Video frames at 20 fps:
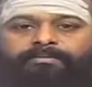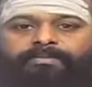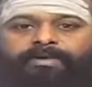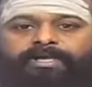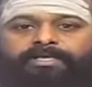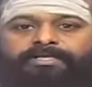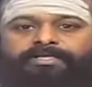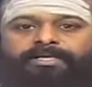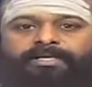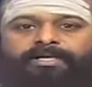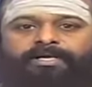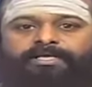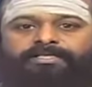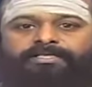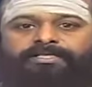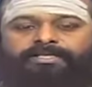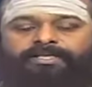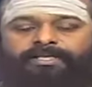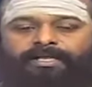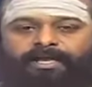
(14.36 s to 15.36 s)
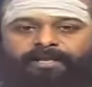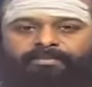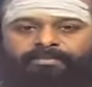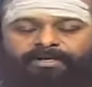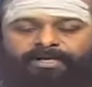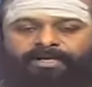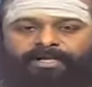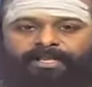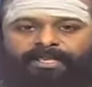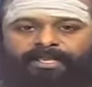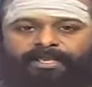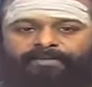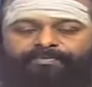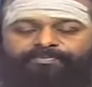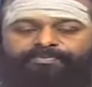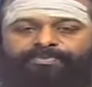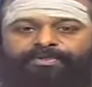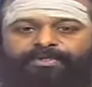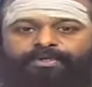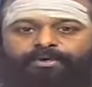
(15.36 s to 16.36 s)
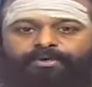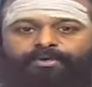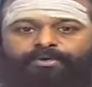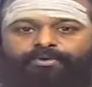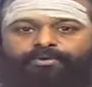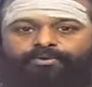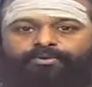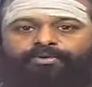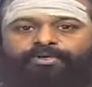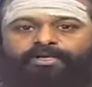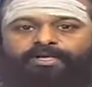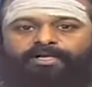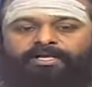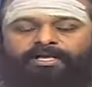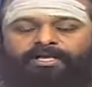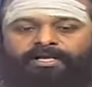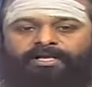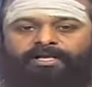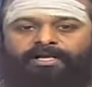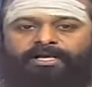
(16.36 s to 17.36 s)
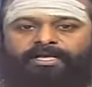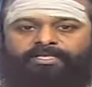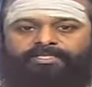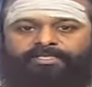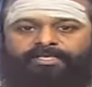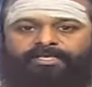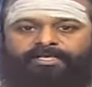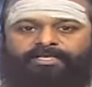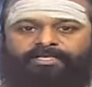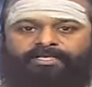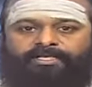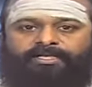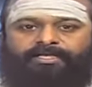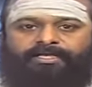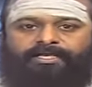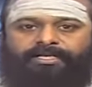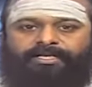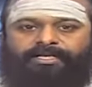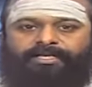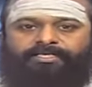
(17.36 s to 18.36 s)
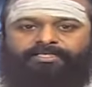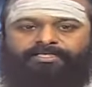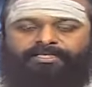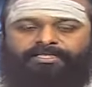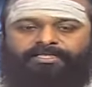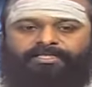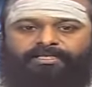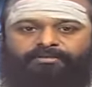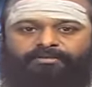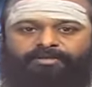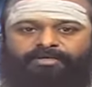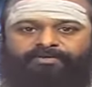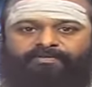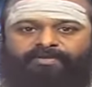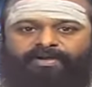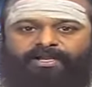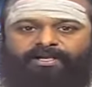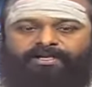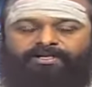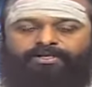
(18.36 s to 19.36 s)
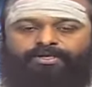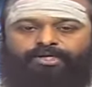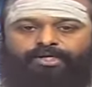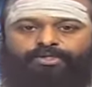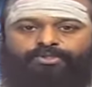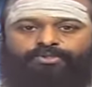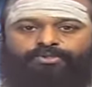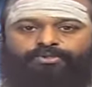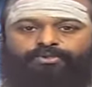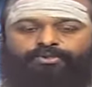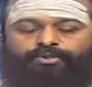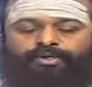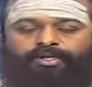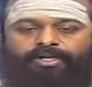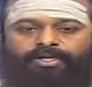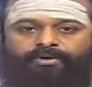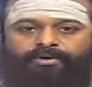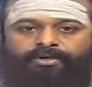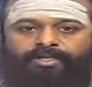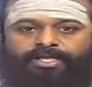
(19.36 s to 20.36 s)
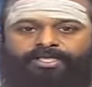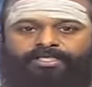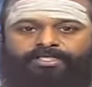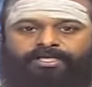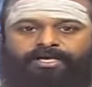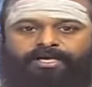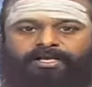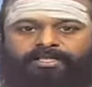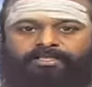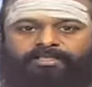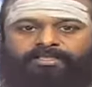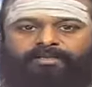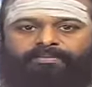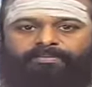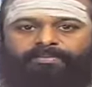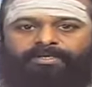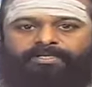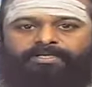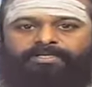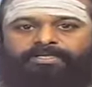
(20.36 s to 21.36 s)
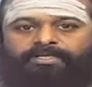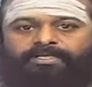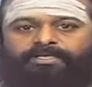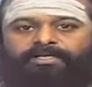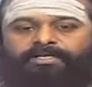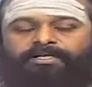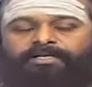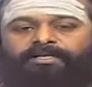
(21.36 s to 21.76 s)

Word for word: மேஷராசி அன்பர்களே உங்கள் ராசியில் இருக்கின்ற சந்திர பகவான் சூரியனுடைய சாரத்தை பெற்று